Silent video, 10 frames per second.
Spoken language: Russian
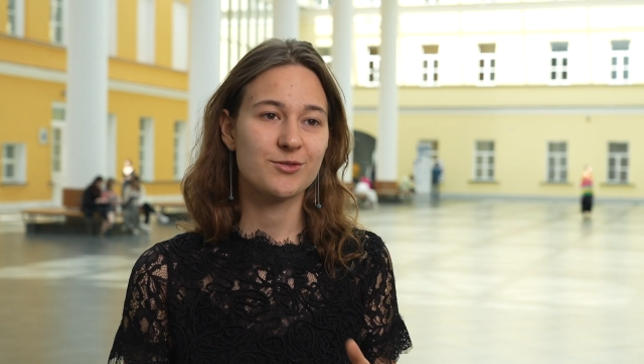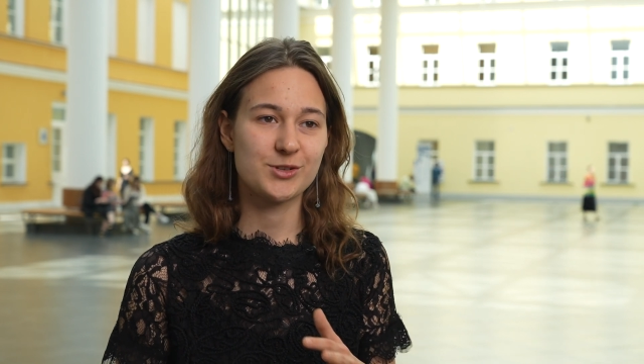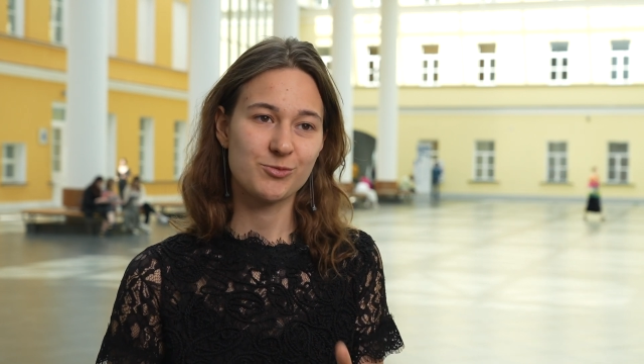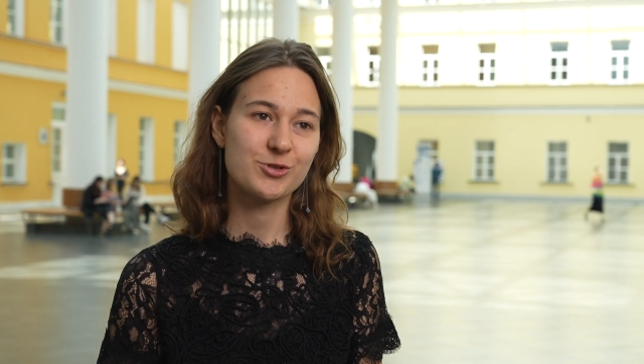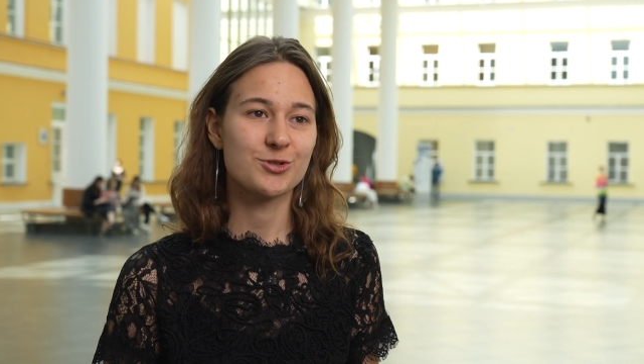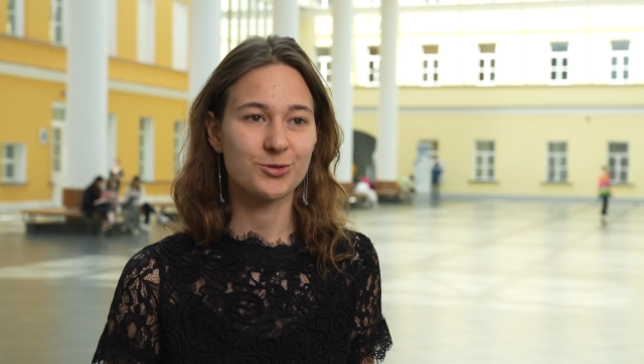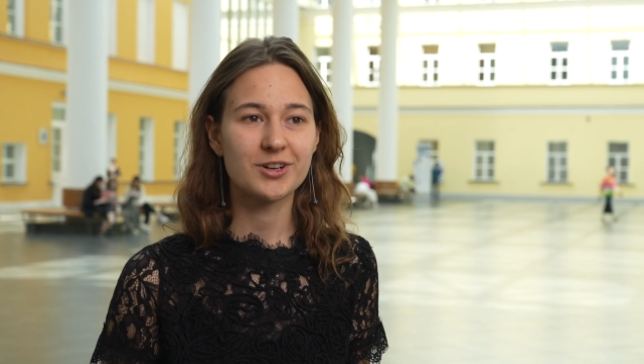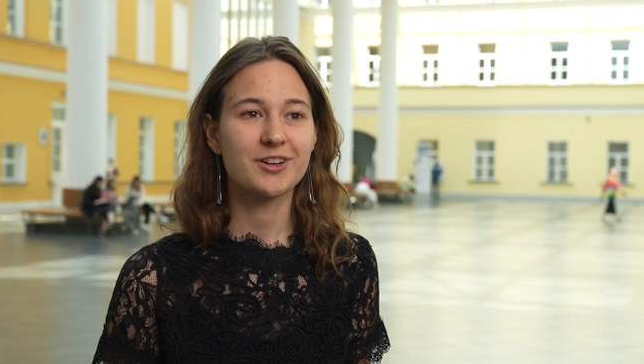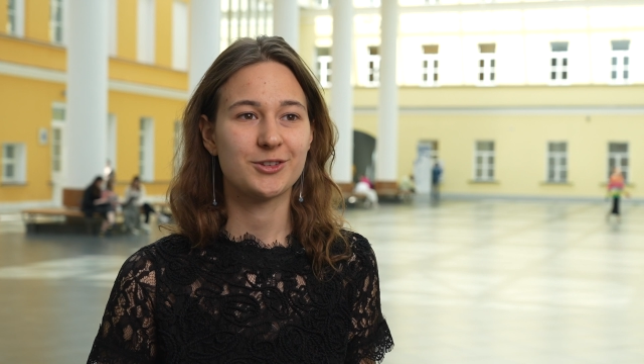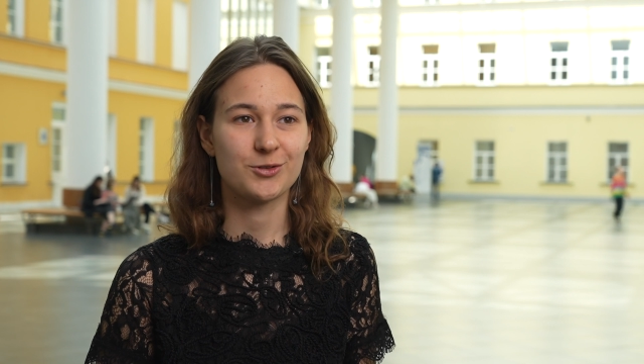оно возможно
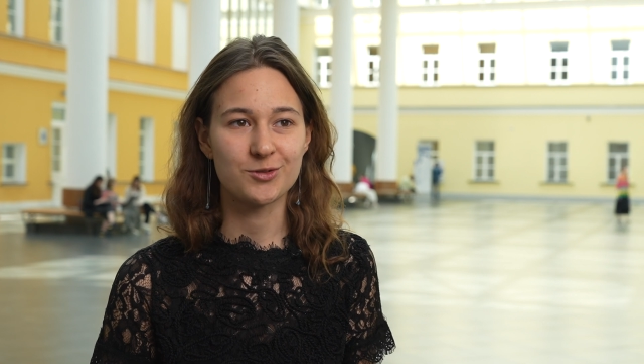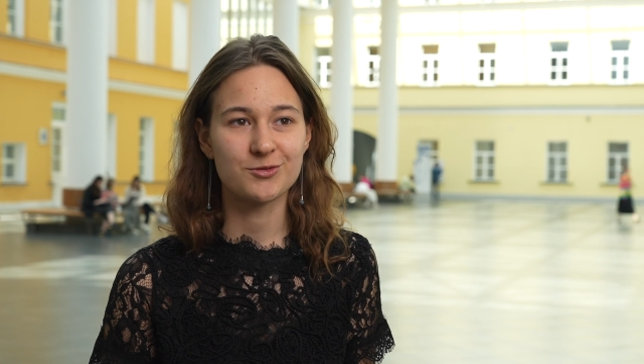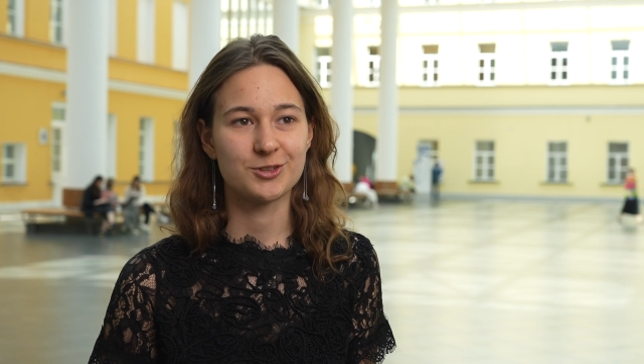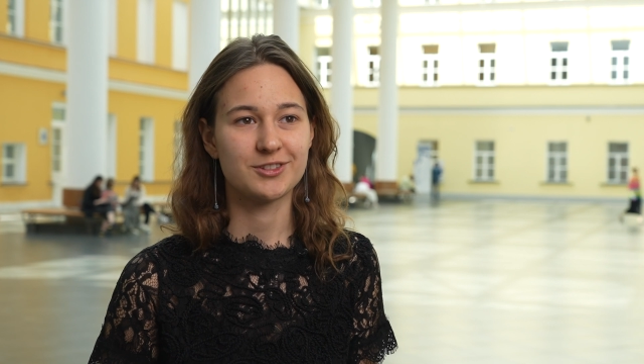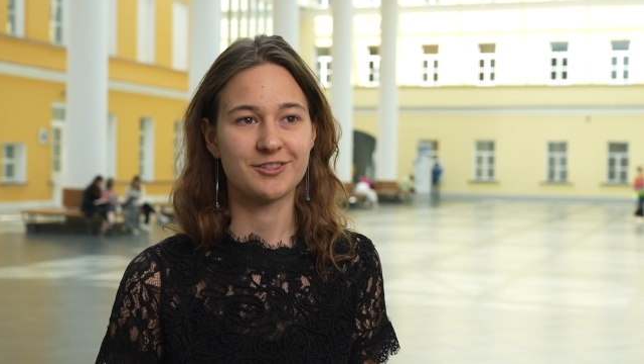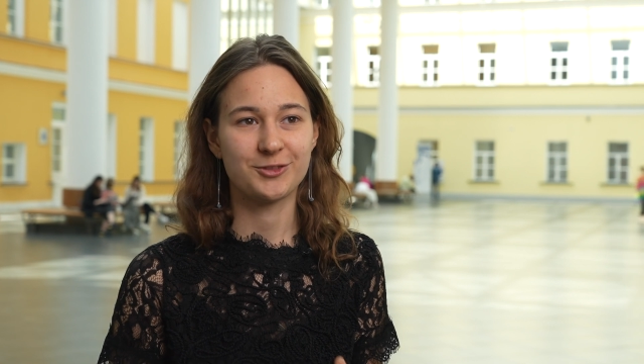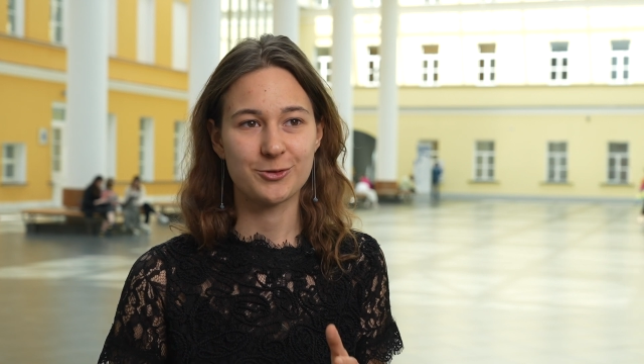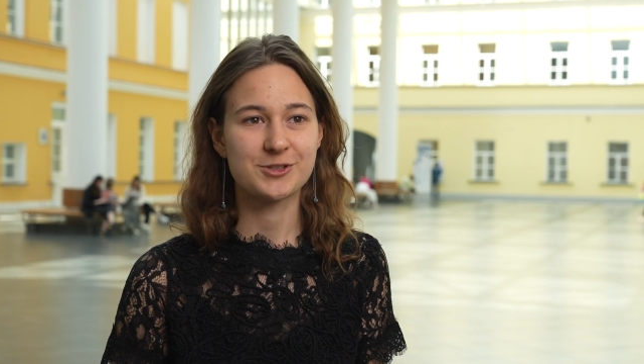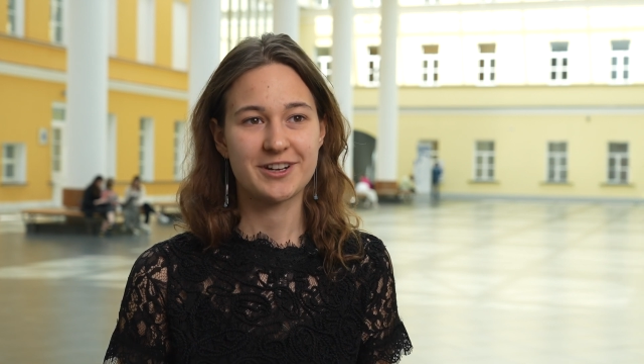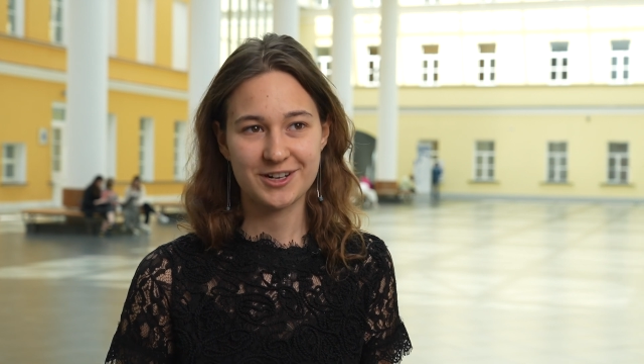только в, таком вот, в
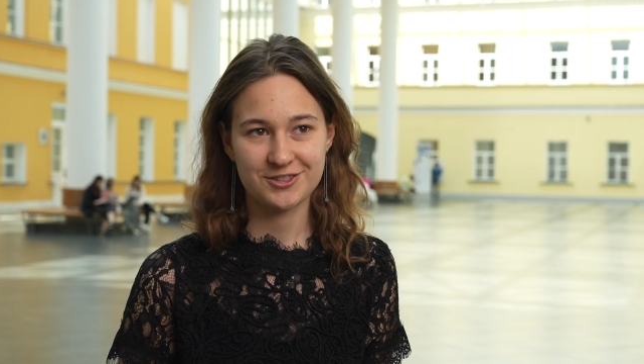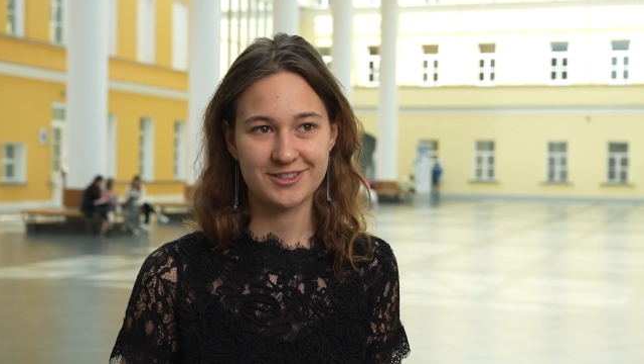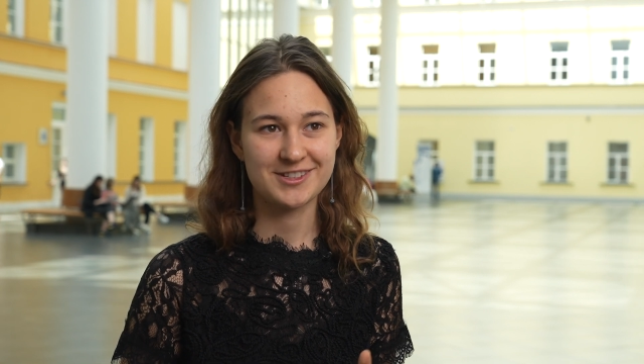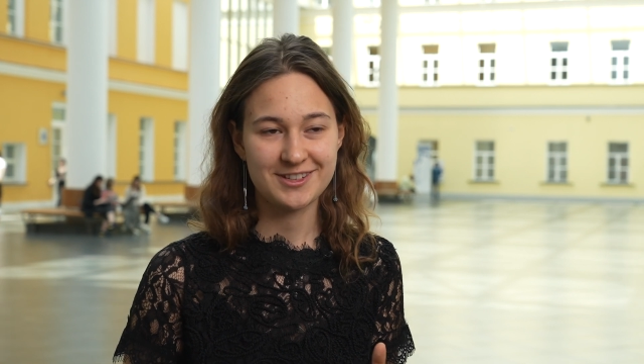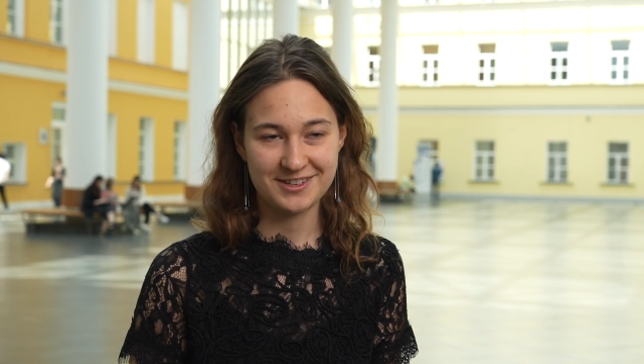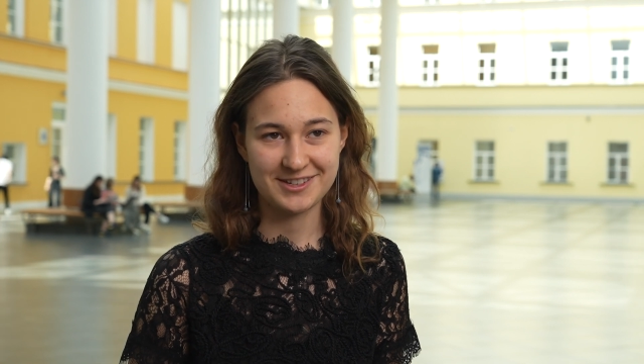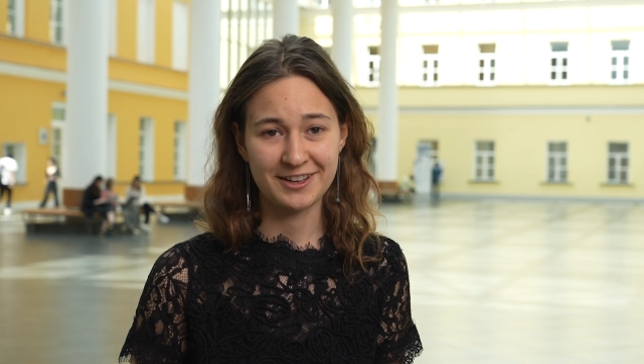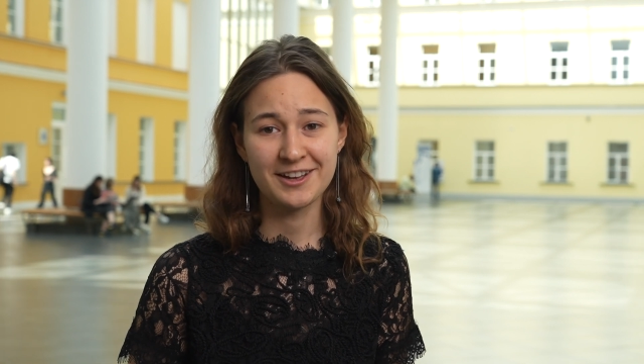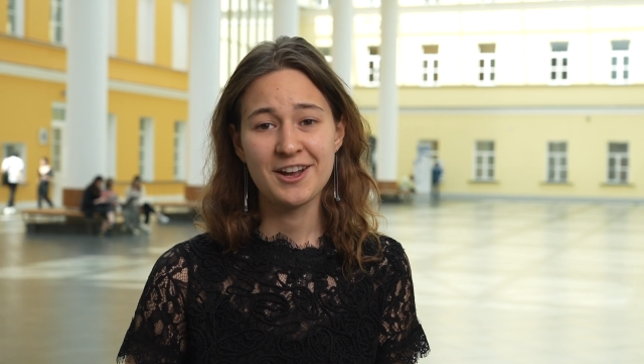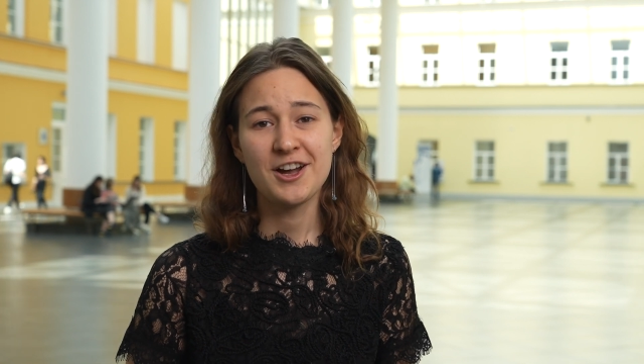такой заряженной среде.